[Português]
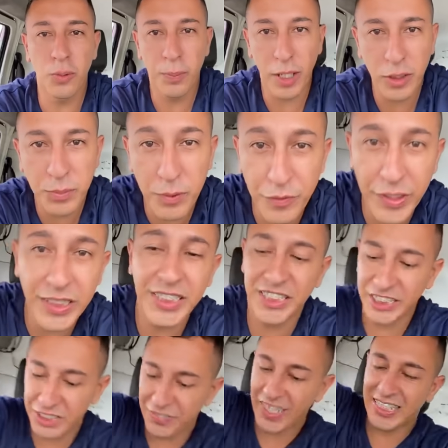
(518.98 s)
próximo uh! vídeo a
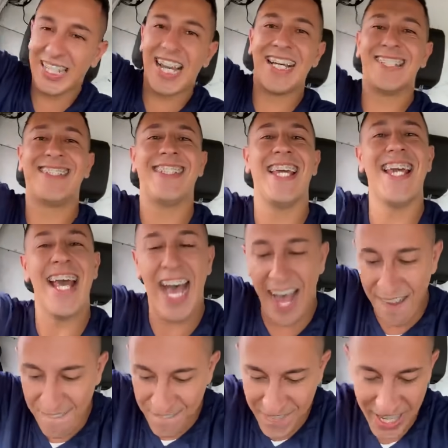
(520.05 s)
gente vai trazer
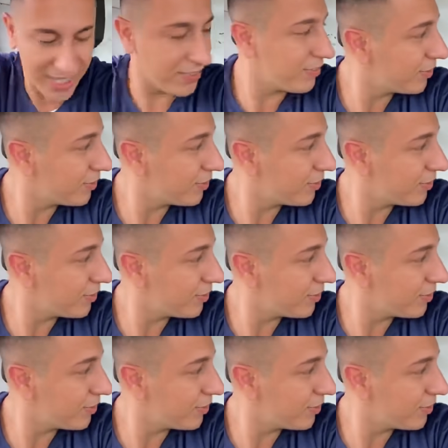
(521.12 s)
a frente...